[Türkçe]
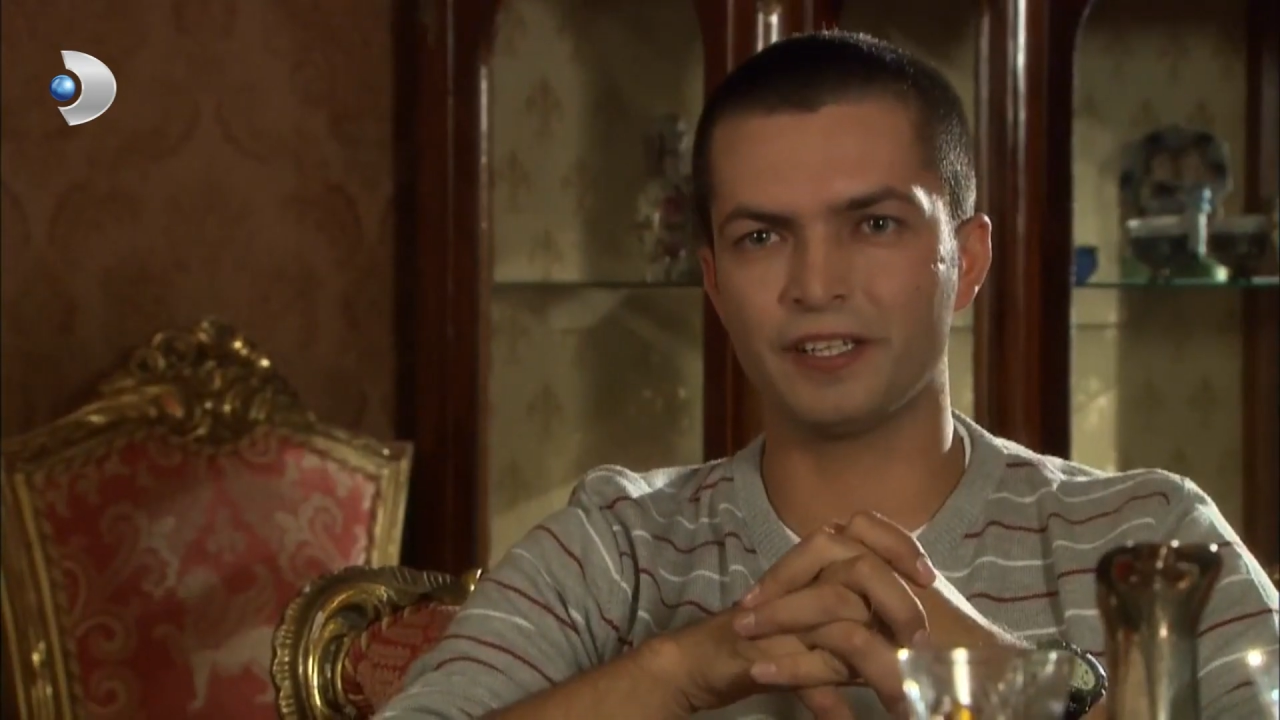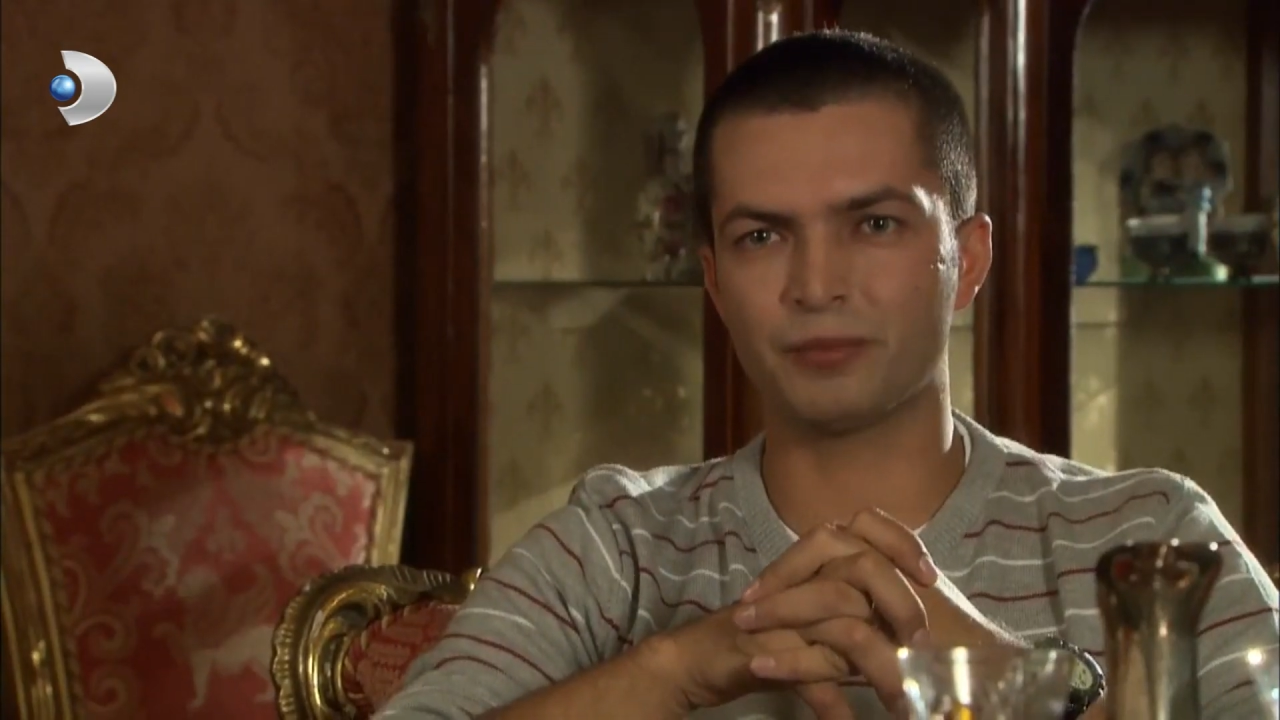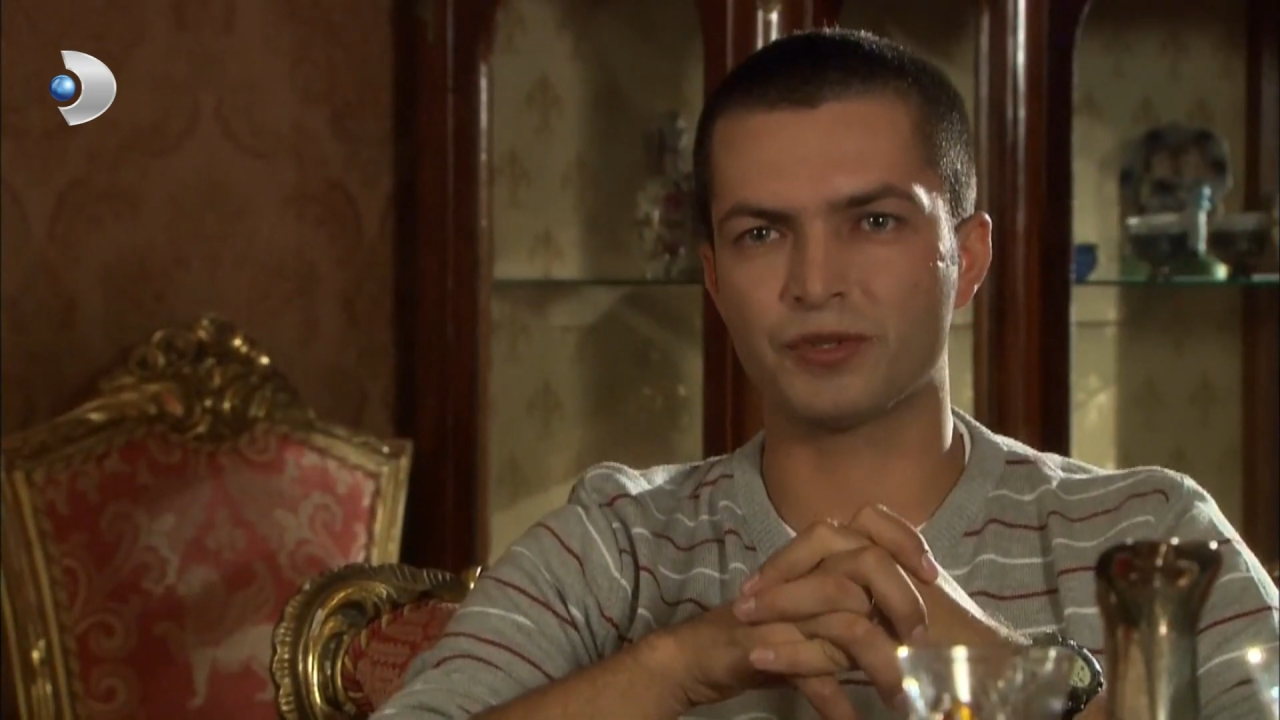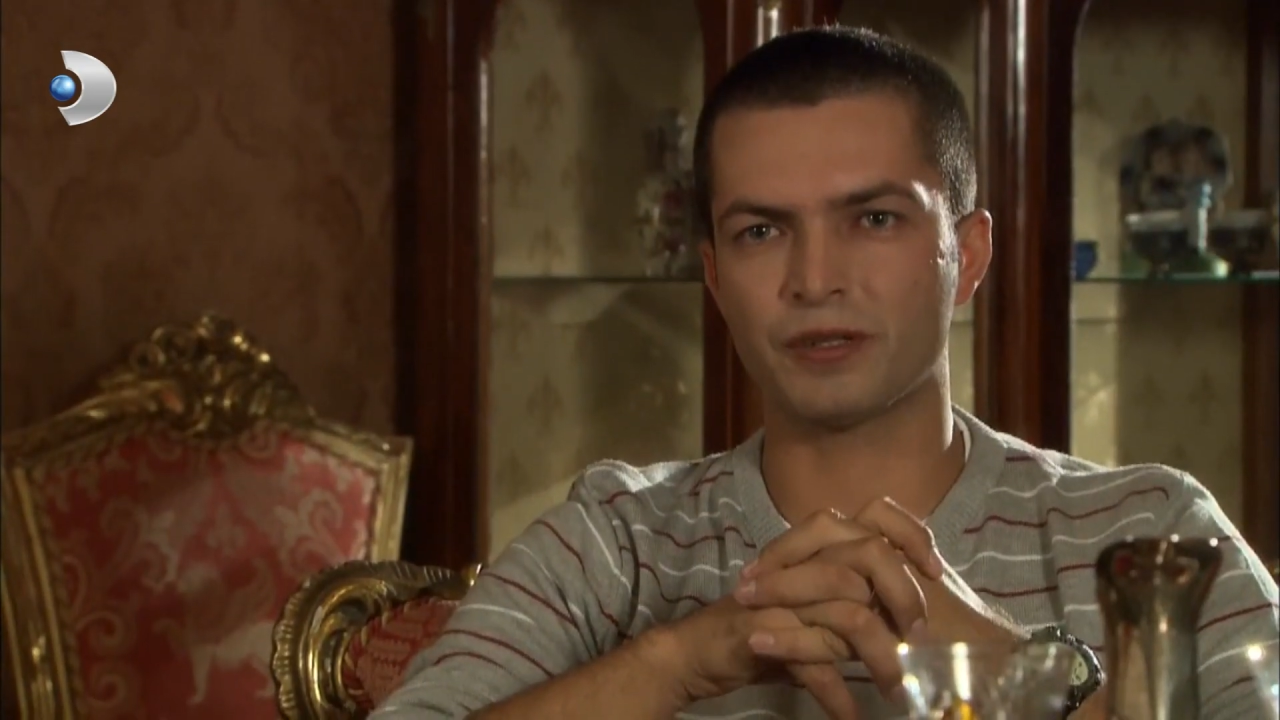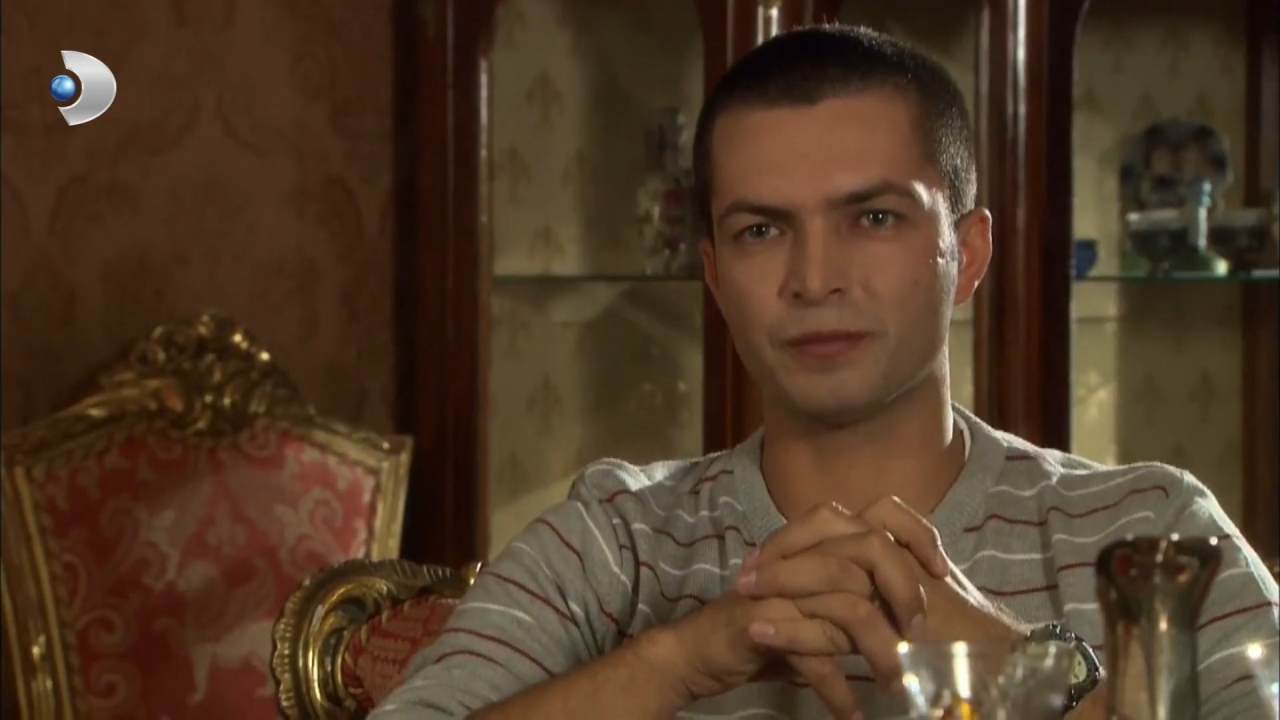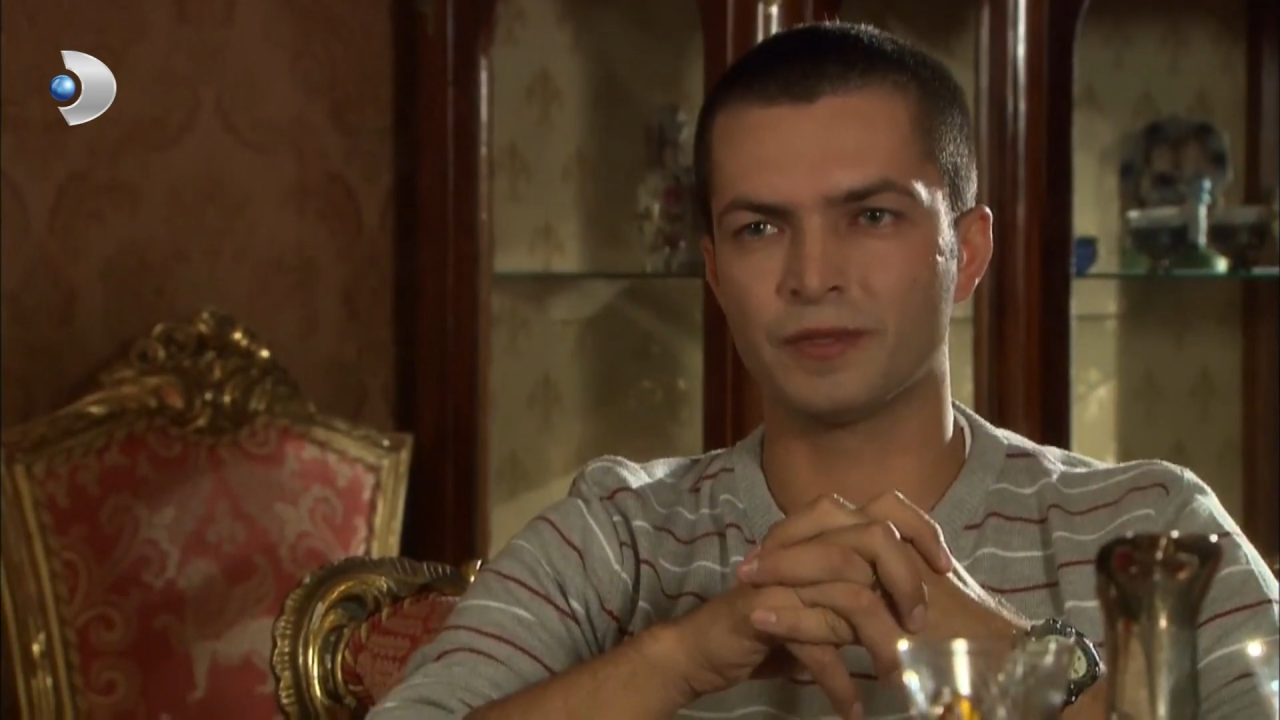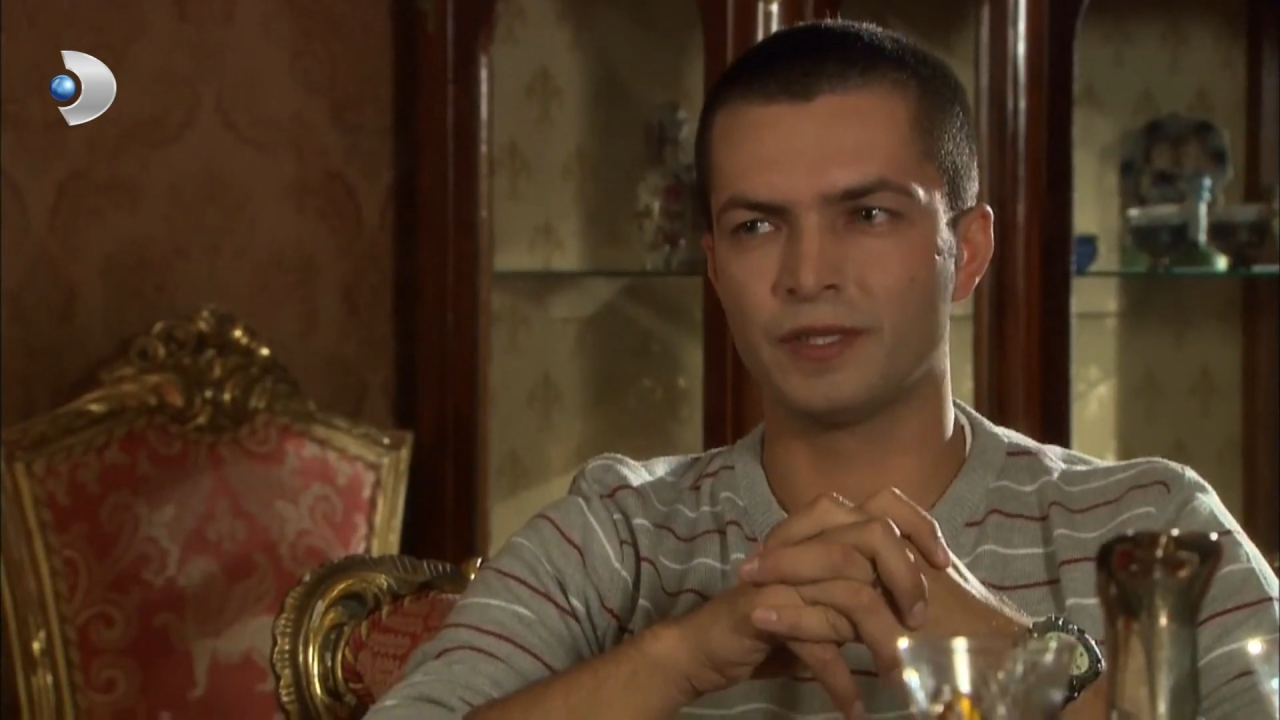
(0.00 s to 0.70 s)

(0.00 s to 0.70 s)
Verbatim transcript: yapacağım.